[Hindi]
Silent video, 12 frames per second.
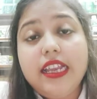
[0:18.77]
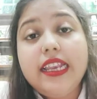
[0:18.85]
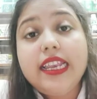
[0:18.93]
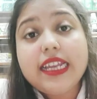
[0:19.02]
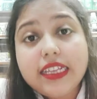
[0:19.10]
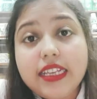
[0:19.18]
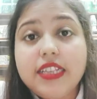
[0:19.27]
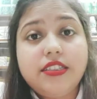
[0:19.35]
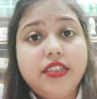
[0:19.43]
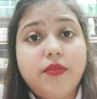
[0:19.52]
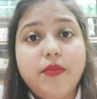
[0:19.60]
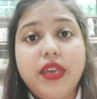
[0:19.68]
लेकिन इन
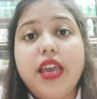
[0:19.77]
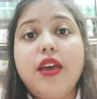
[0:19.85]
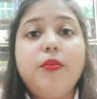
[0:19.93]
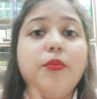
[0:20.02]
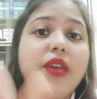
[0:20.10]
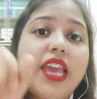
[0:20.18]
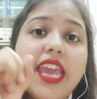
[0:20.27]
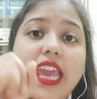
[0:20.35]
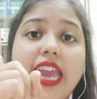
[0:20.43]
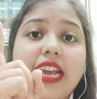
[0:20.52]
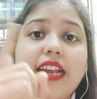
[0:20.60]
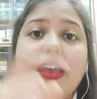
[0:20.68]
सब में हम
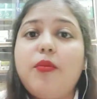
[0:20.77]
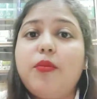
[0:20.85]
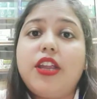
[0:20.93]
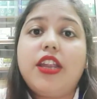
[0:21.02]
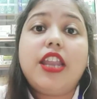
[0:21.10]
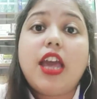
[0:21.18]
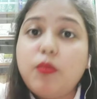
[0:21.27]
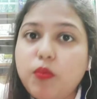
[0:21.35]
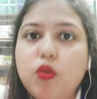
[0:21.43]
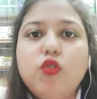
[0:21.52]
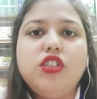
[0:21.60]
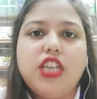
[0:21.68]
एक काम करना
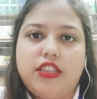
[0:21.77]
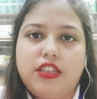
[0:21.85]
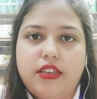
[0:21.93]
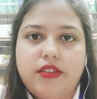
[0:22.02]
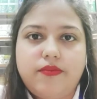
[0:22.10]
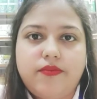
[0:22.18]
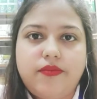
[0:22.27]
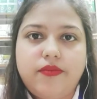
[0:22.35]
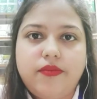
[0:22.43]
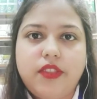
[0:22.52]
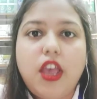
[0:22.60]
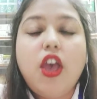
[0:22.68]
भूल जाते हैं
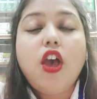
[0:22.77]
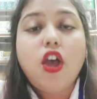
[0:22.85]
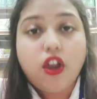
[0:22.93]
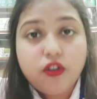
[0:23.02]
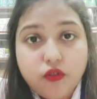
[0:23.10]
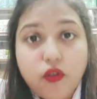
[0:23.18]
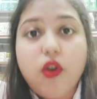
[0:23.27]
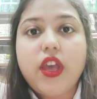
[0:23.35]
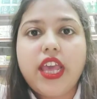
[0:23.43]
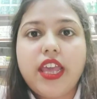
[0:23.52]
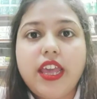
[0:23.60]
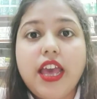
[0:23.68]
और वो
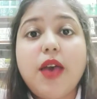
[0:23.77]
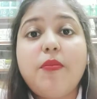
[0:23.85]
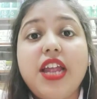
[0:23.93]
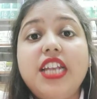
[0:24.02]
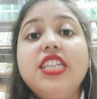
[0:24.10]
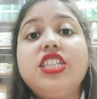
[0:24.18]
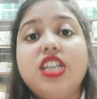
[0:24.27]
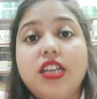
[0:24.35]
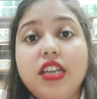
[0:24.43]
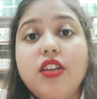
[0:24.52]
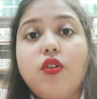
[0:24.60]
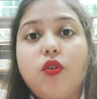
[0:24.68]
है हमारी
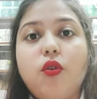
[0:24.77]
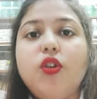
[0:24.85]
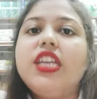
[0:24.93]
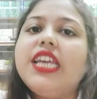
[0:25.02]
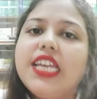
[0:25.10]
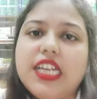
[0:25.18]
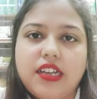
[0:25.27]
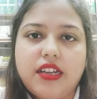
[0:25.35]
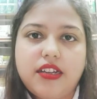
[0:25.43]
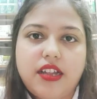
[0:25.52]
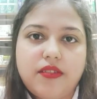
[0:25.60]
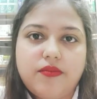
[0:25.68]
शरीर को ठीक रखना